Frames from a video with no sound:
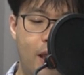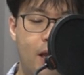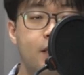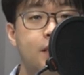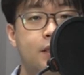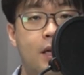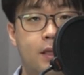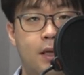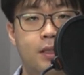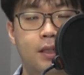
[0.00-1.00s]
이 네 가지
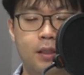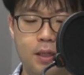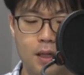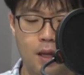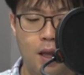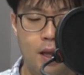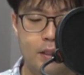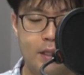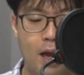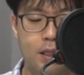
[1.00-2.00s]
사태는
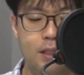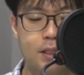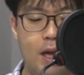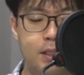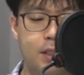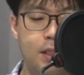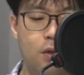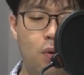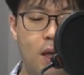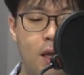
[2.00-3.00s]
자기
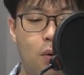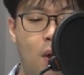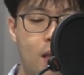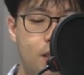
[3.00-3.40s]
자신과의